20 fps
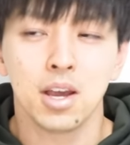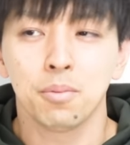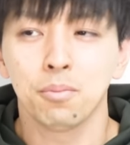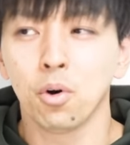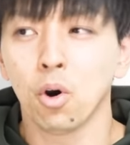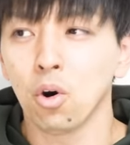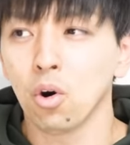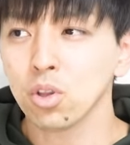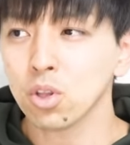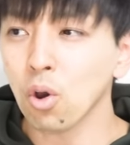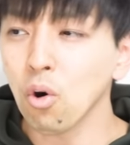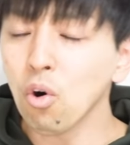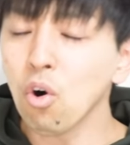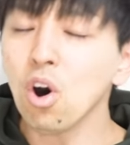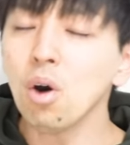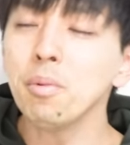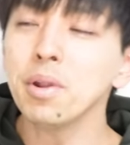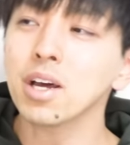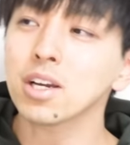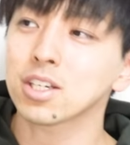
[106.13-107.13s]
もう途
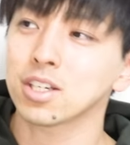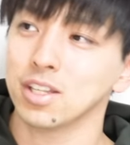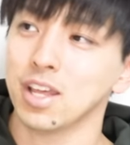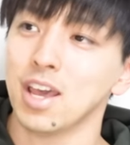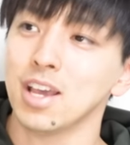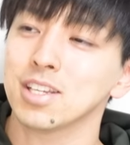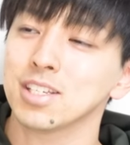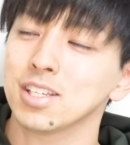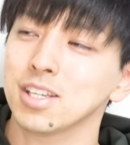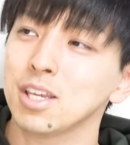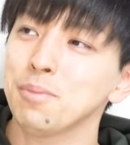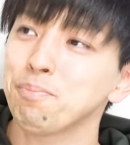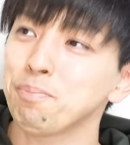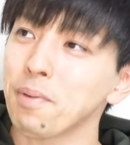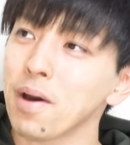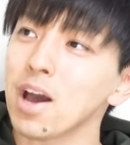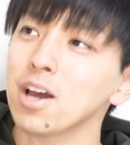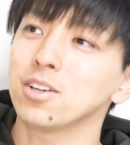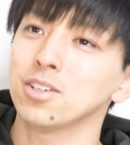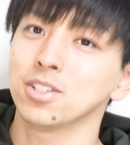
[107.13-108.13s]
方もなくね、いっ
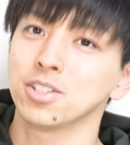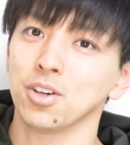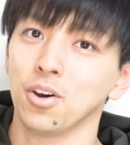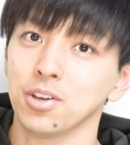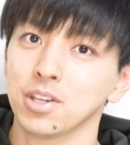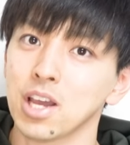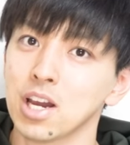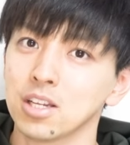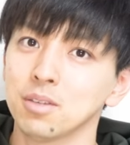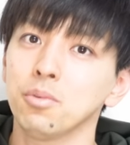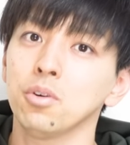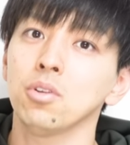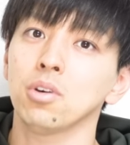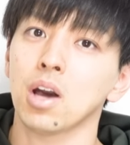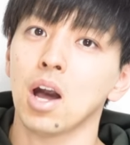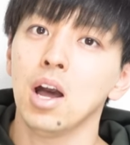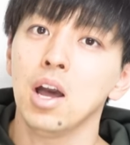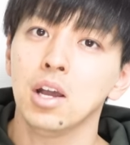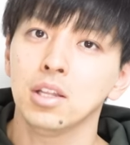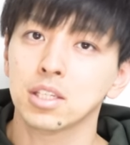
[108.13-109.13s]
ぱいあるんですよ、やるもの
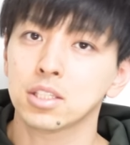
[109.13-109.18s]
が。